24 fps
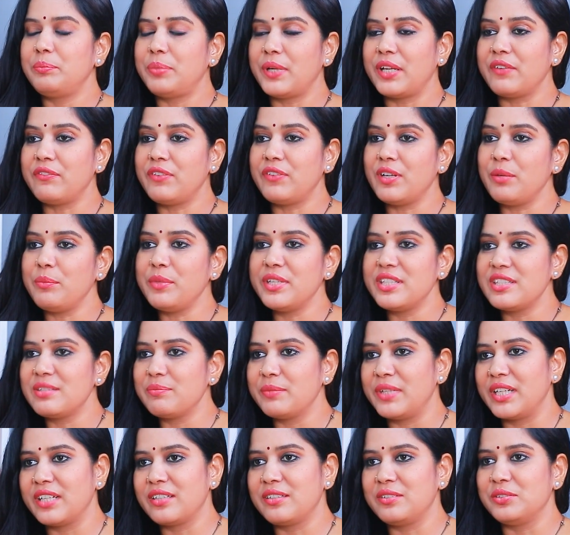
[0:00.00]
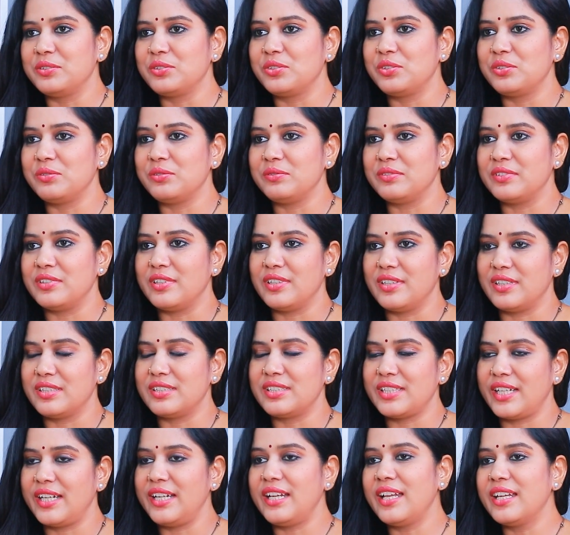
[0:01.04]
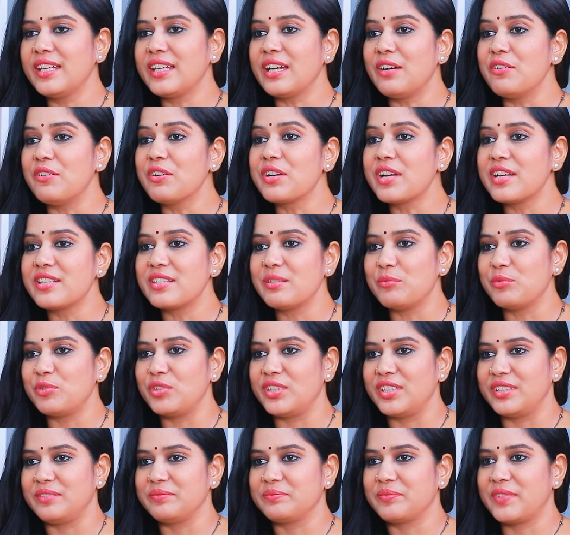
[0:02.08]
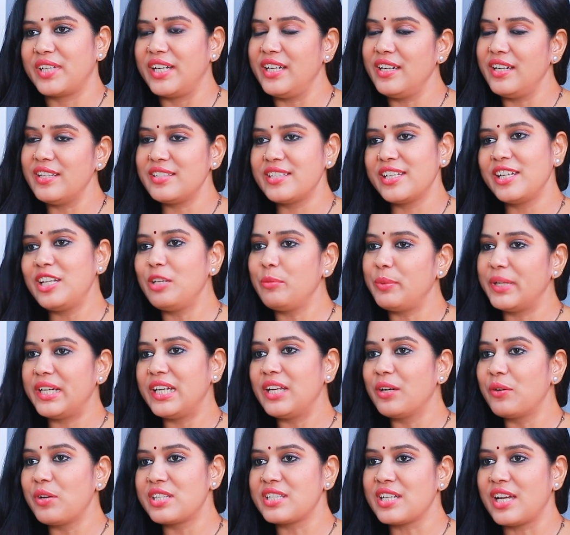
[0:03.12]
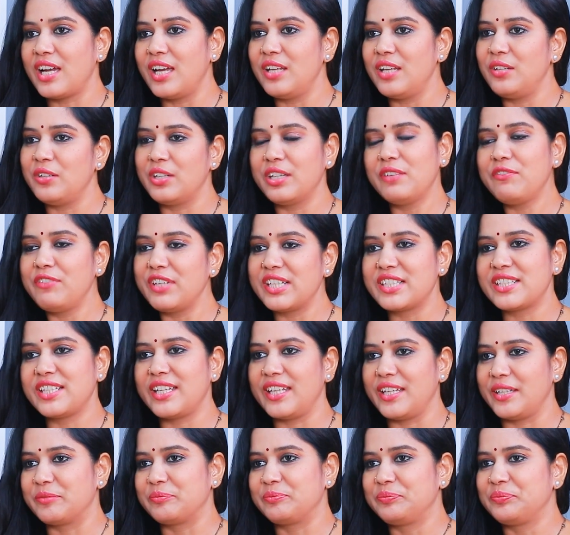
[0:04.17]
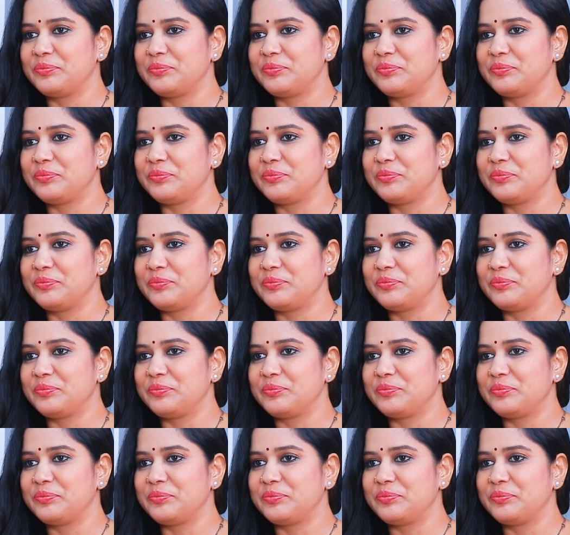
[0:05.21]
పర్ఫార్మెన్స్ మనకు చేయడానికి అవకాశం ఉంది రెండు సీన్లు పడ్డా hmm. కూడా చాలు అని ఫిక్స్ అయ్యా